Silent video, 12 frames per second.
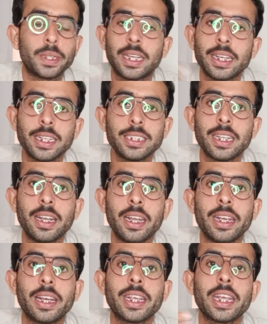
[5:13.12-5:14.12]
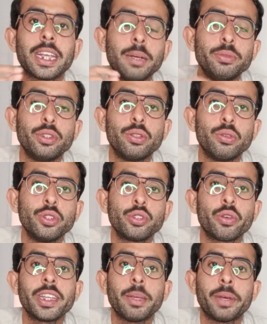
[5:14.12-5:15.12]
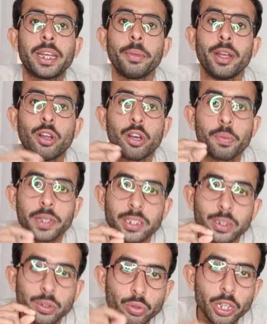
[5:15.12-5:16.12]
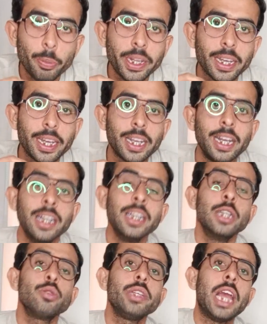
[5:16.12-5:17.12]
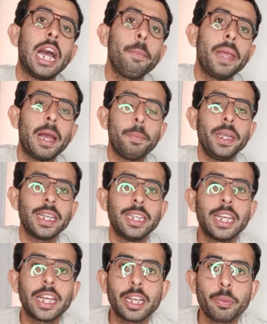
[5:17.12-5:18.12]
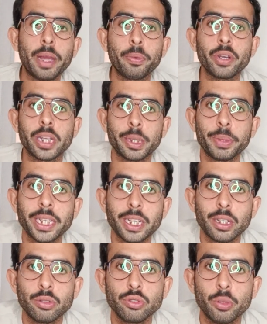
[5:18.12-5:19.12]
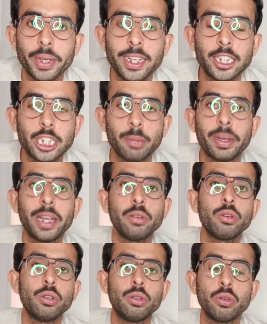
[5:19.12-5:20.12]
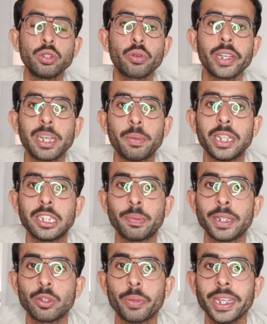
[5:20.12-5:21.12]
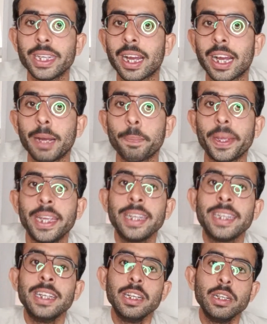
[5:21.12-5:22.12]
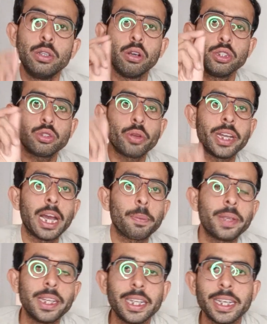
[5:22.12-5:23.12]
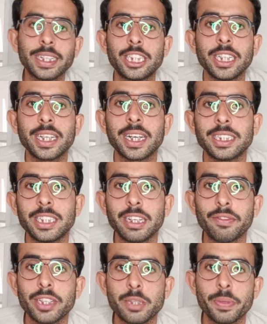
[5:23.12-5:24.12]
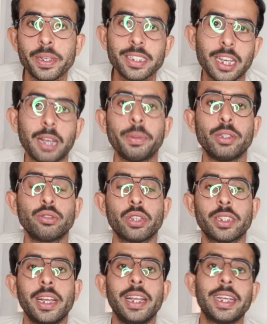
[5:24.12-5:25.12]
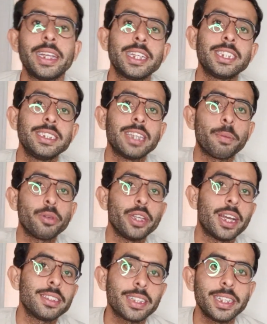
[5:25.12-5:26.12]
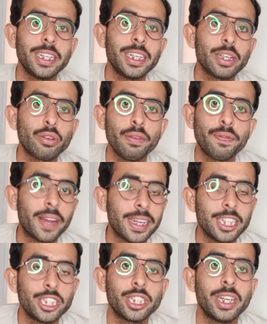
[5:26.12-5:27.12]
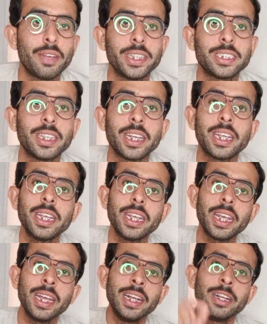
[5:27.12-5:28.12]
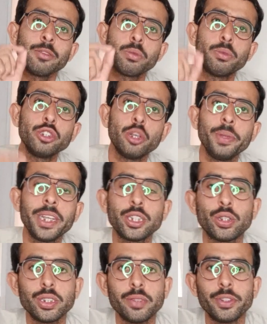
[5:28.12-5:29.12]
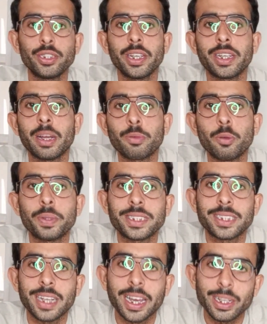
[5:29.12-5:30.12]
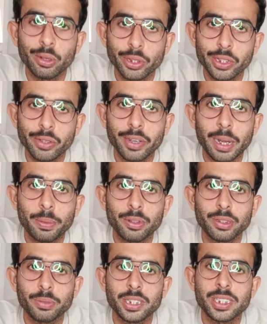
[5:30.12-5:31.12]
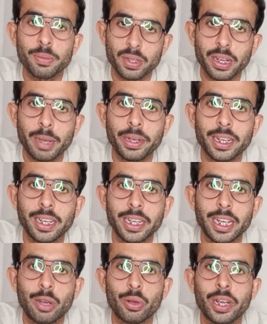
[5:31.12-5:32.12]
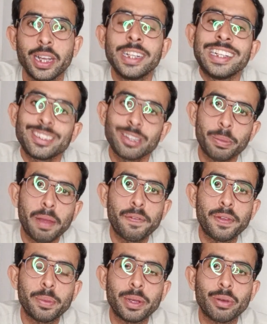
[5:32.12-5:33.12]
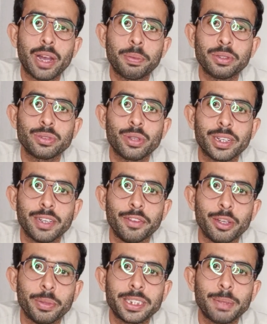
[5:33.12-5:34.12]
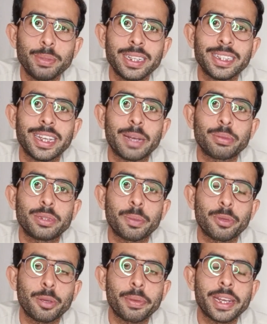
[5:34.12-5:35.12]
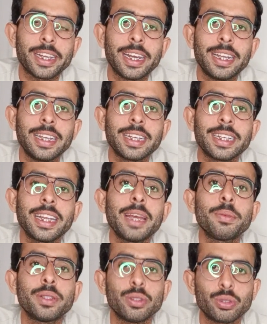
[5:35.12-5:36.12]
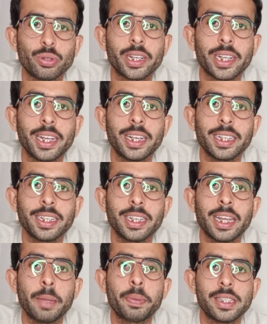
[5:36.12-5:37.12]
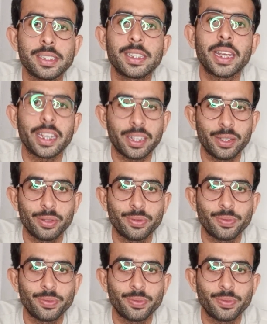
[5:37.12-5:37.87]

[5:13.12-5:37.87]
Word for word: पता नहीं चलेगा कि कब जो डोज कॉइन के बारे में लॉन मस्ट ट्वीट भी करेगा तो यहाँ पे अभी के लिए अगर मैं आपको रिकमेंड करूँ तो भाई शिबा एंड और डोज कॉइन के बीच में तो भाई यहाँ पे डोज कॉइन आपके लिए एक अच्छी खासी इन्वेस्टमेंट साबित हो सकता है लेकिन एक चीज़ आपको याद रखिए ये कोई फाइनेंशियल एडवाइस नहीं है तो मुझे भी देखिए छोटी सी वीडियो थी लेकिन आपको पसंद आई होगी और आप लोगों ने मुझे सब्सक्राइब भी कर लिया होगा तो मैं फिर मिलूंगा आप लोगों को अगली वीडियो में तब तक के लिए आप सबको अपना ख्याल रखना है अपने दोस्तों का ख्याल रखना है प्लीज़ थैंक